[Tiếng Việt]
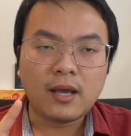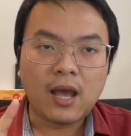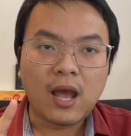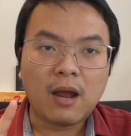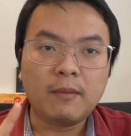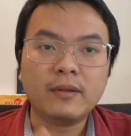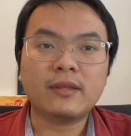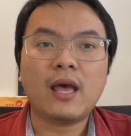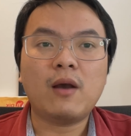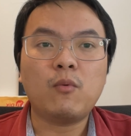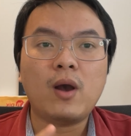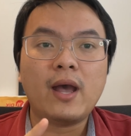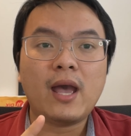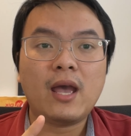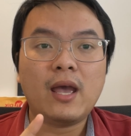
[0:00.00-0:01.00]
Alberta
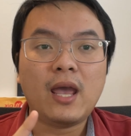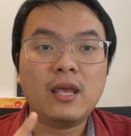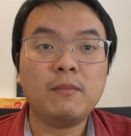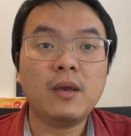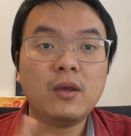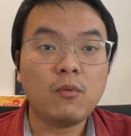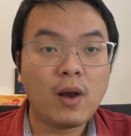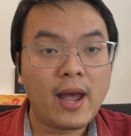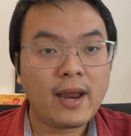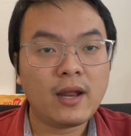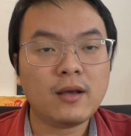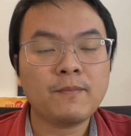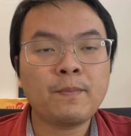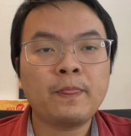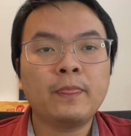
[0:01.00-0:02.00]
qua a bê qua đó,
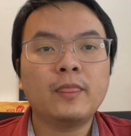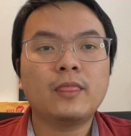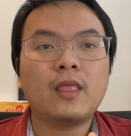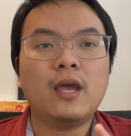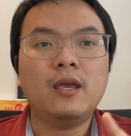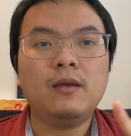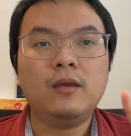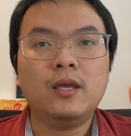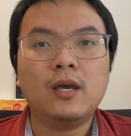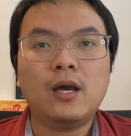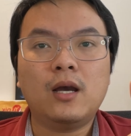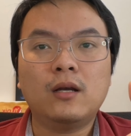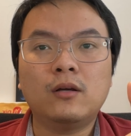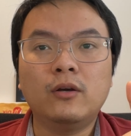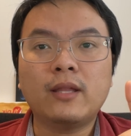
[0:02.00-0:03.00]
thì
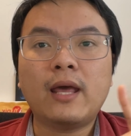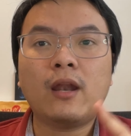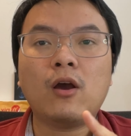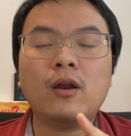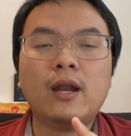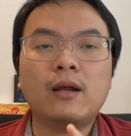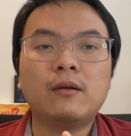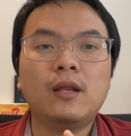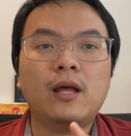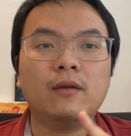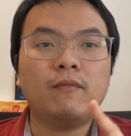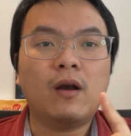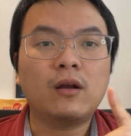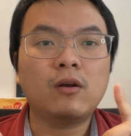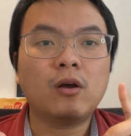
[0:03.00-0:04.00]
uh, người ta nói rằng là
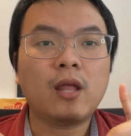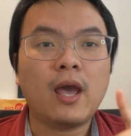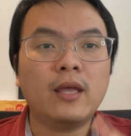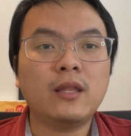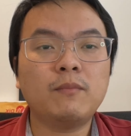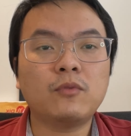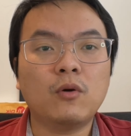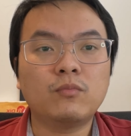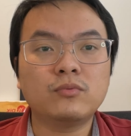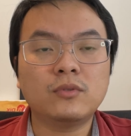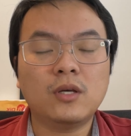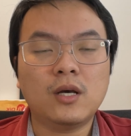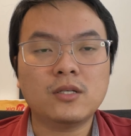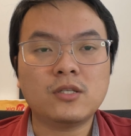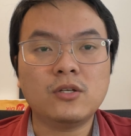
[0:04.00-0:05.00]
vẫn có thể tiếp tục
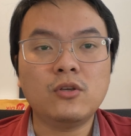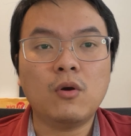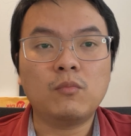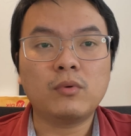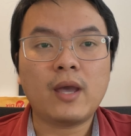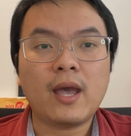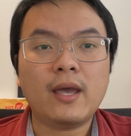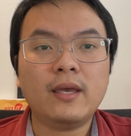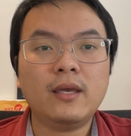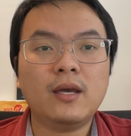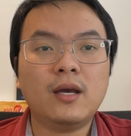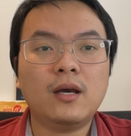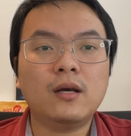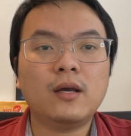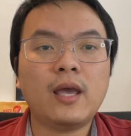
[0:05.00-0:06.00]
uh, sử dụng cái
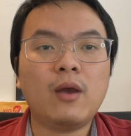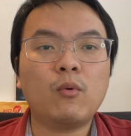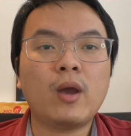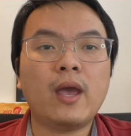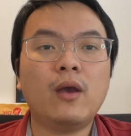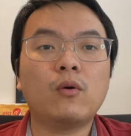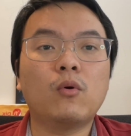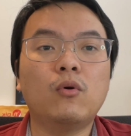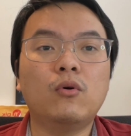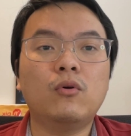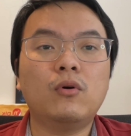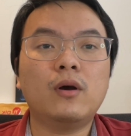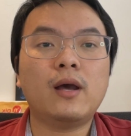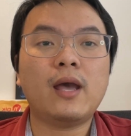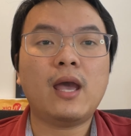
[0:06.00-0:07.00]
uh, healthcare
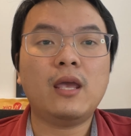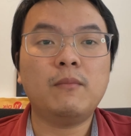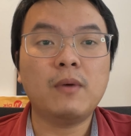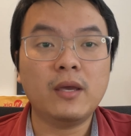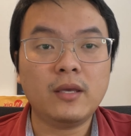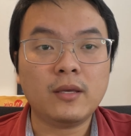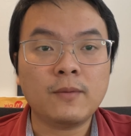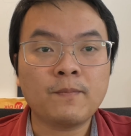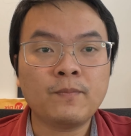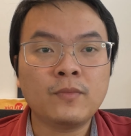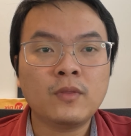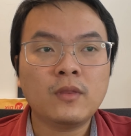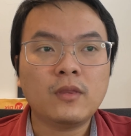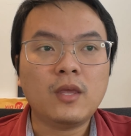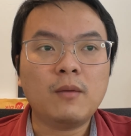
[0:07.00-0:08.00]
của a bê.
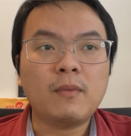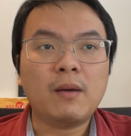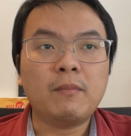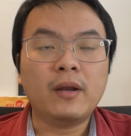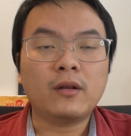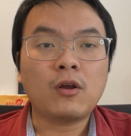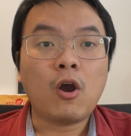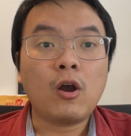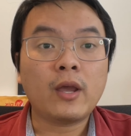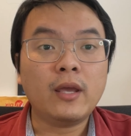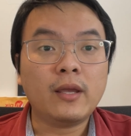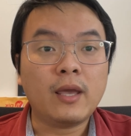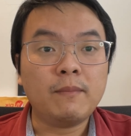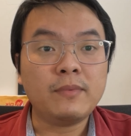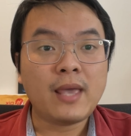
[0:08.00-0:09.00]
Nhưng mà mình có
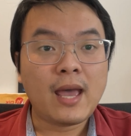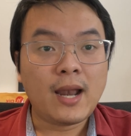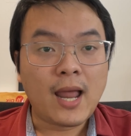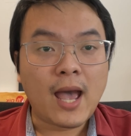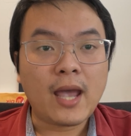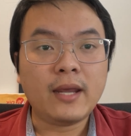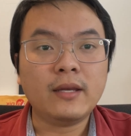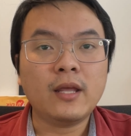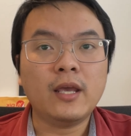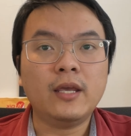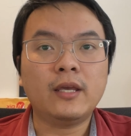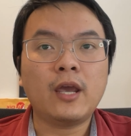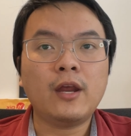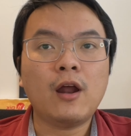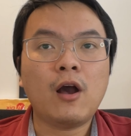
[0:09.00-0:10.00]
cái kiểm tra lại
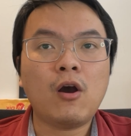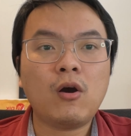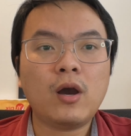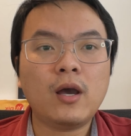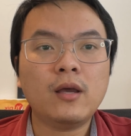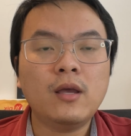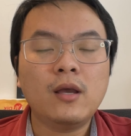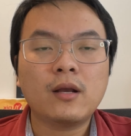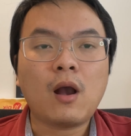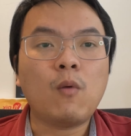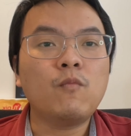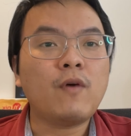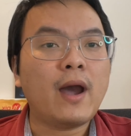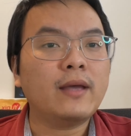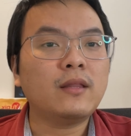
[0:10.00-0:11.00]
thì cái đó
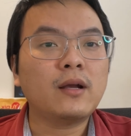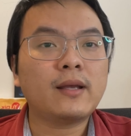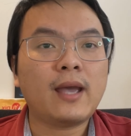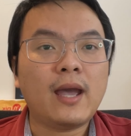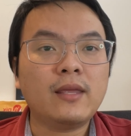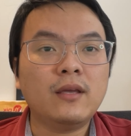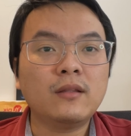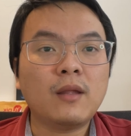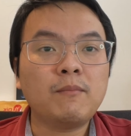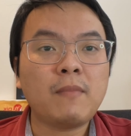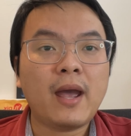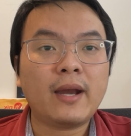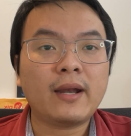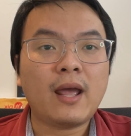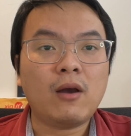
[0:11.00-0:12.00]
không phải tất cả những tỉnh
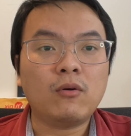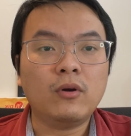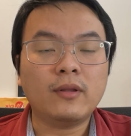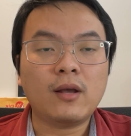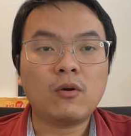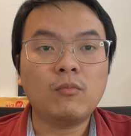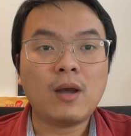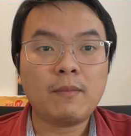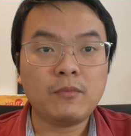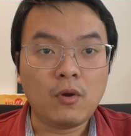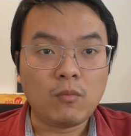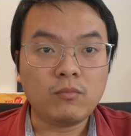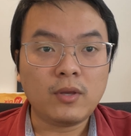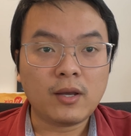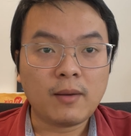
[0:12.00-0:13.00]
bang nào người ta cũng áp
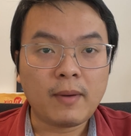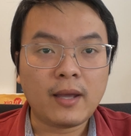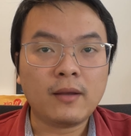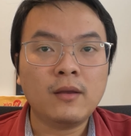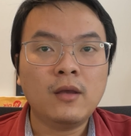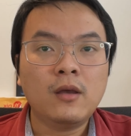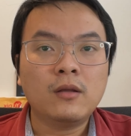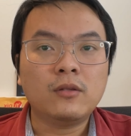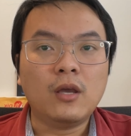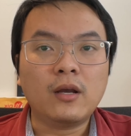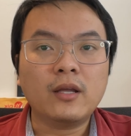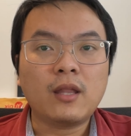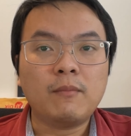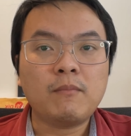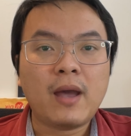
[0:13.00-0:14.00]
dụng nha các bạn. Những
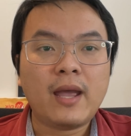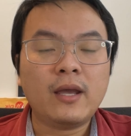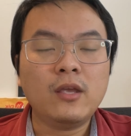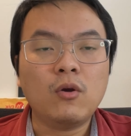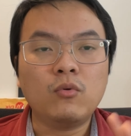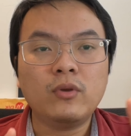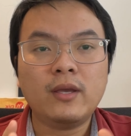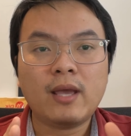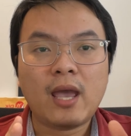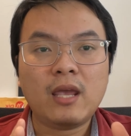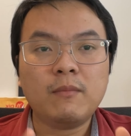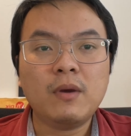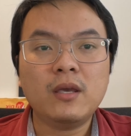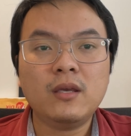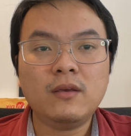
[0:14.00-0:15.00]
cái tỉnh bang ví dụ như a
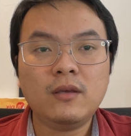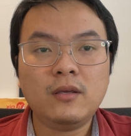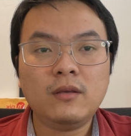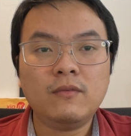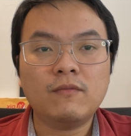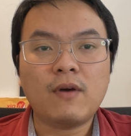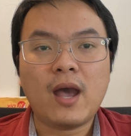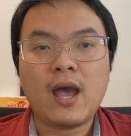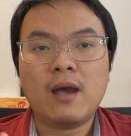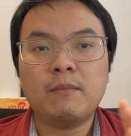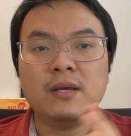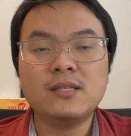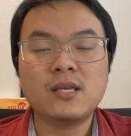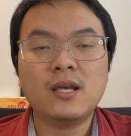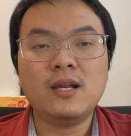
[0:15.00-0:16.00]
bê và
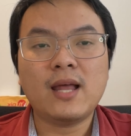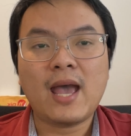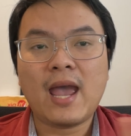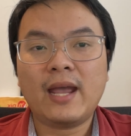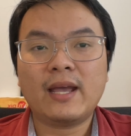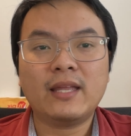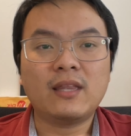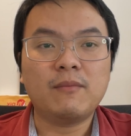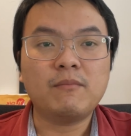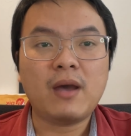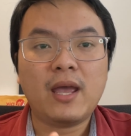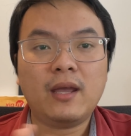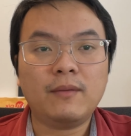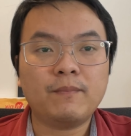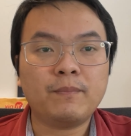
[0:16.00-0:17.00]
bê xê là hai cái tỉnh
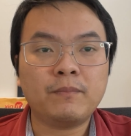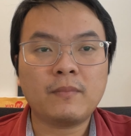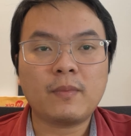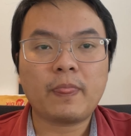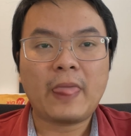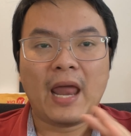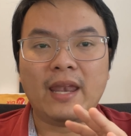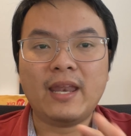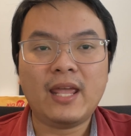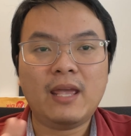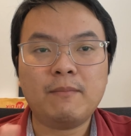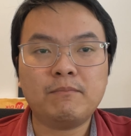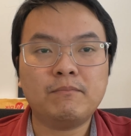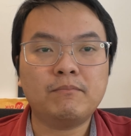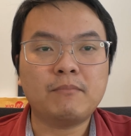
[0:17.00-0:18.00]
bang anh
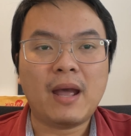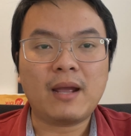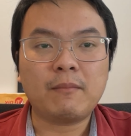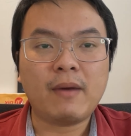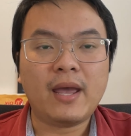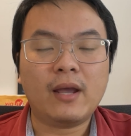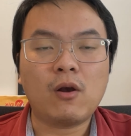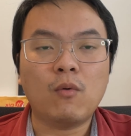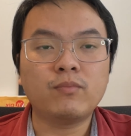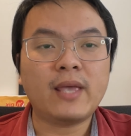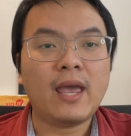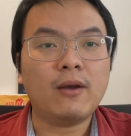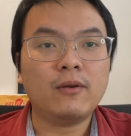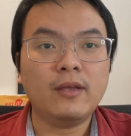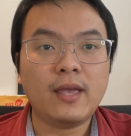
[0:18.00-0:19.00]
em bạn bè cột
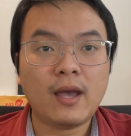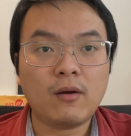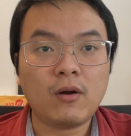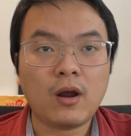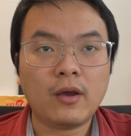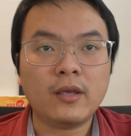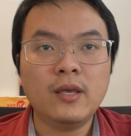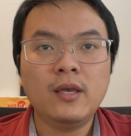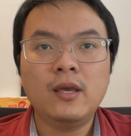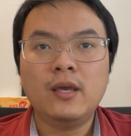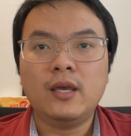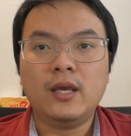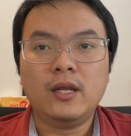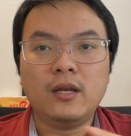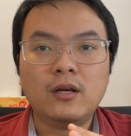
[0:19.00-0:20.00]
chèo với nhau rồi
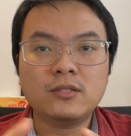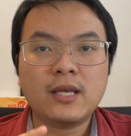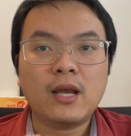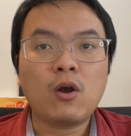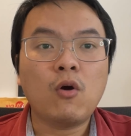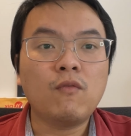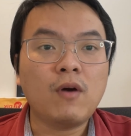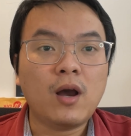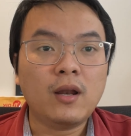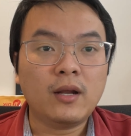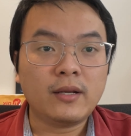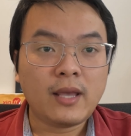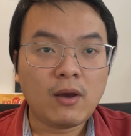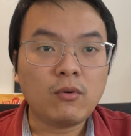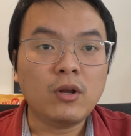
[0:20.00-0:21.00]
thì nó sẽ cover
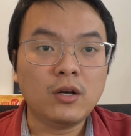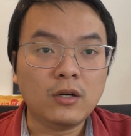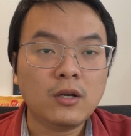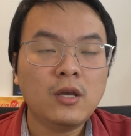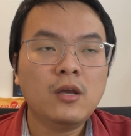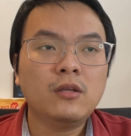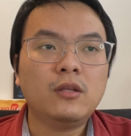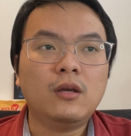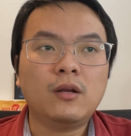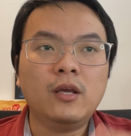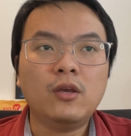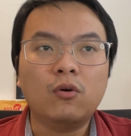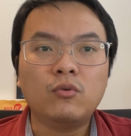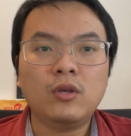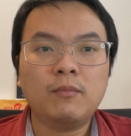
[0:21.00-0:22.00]
lẫn nhau được. Nhưng ví
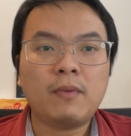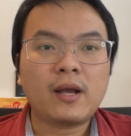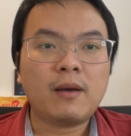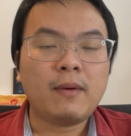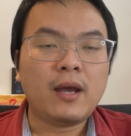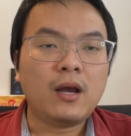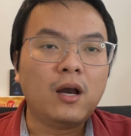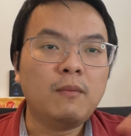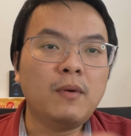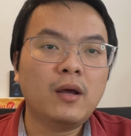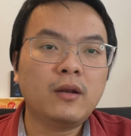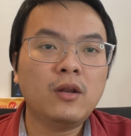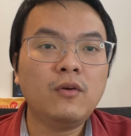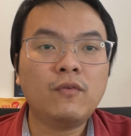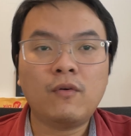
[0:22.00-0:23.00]
dụ như mà các bạn ở
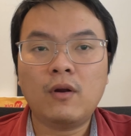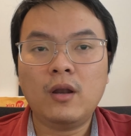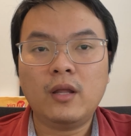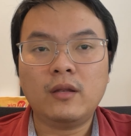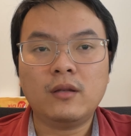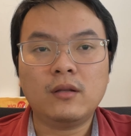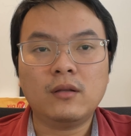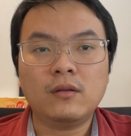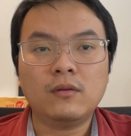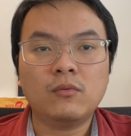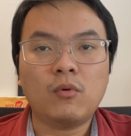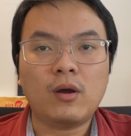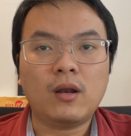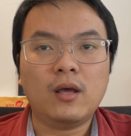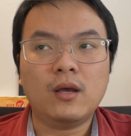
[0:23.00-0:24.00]
bên Newfoundland
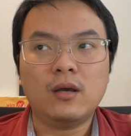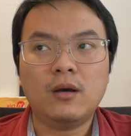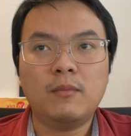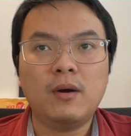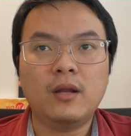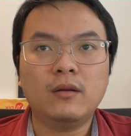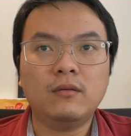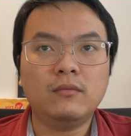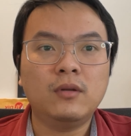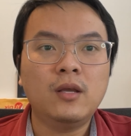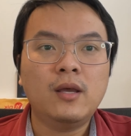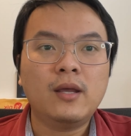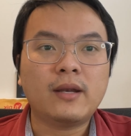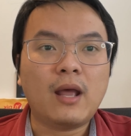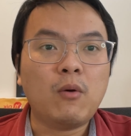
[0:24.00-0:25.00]
hoặc là ở bên
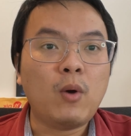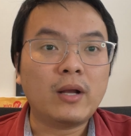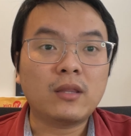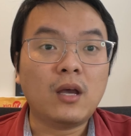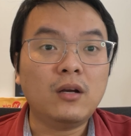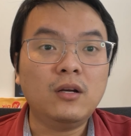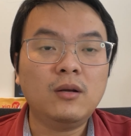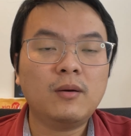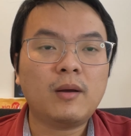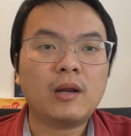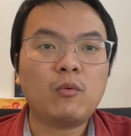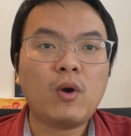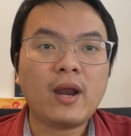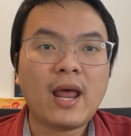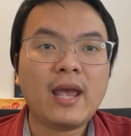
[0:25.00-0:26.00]
đảo Hoàng Tử các
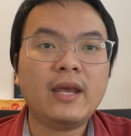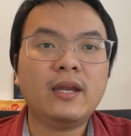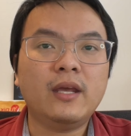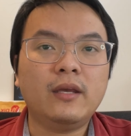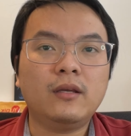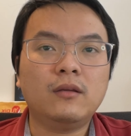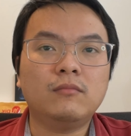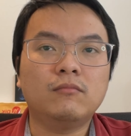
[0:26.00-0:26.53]
bạn qua đây thì